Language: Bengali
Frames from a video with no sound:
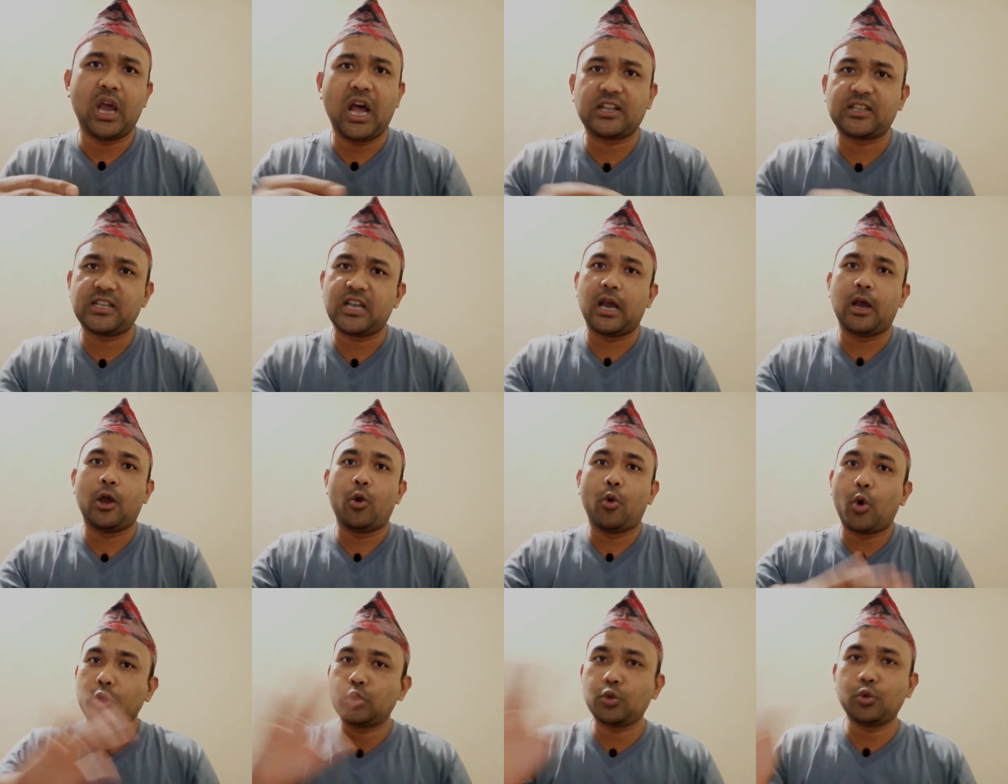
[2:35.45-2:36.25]
আচ্ছা
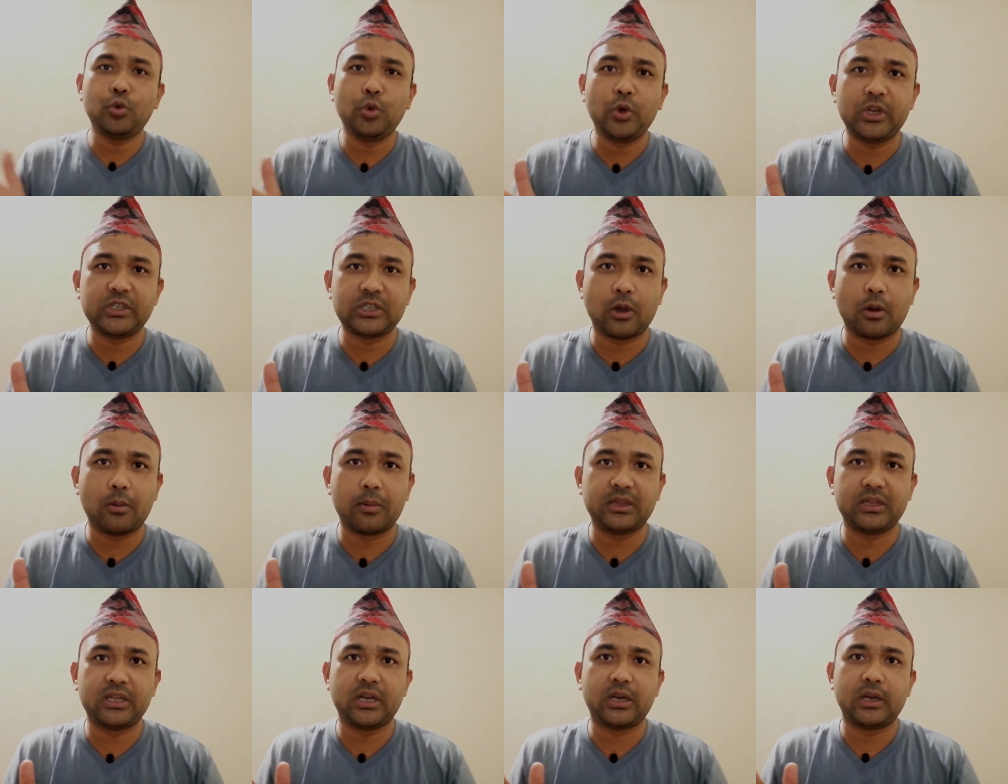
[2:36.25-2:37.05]
অত দূরে যাওয়া
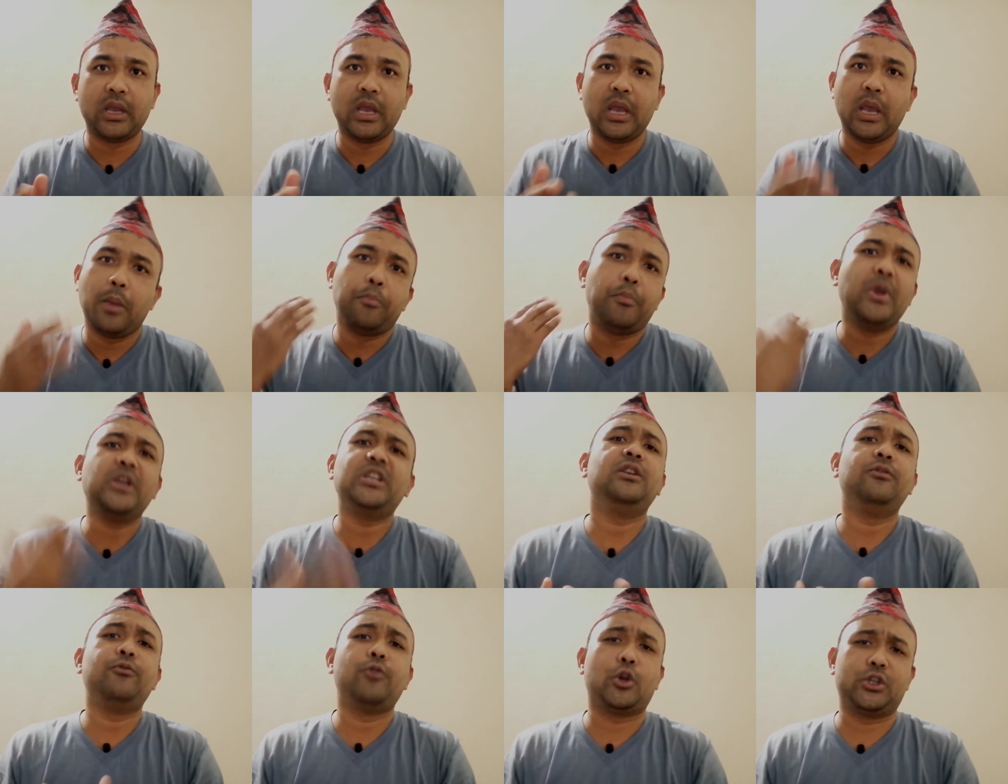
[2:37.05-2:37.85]
বাদ দেন
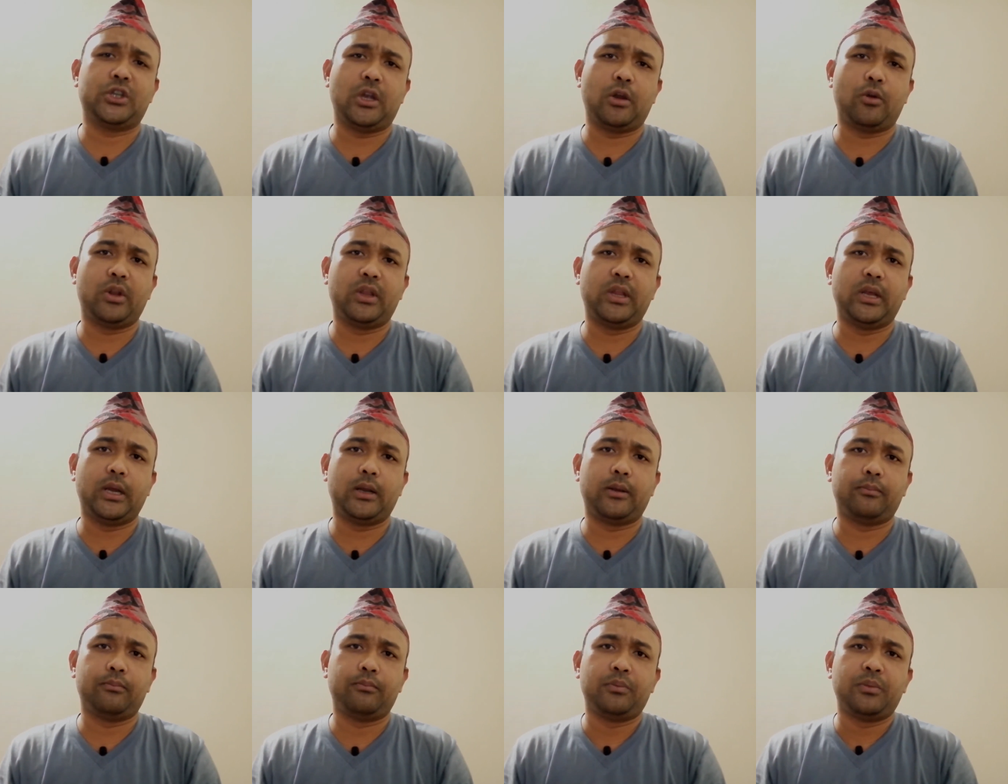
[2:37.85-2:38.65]
মেশিন ফর্সা করে দেখান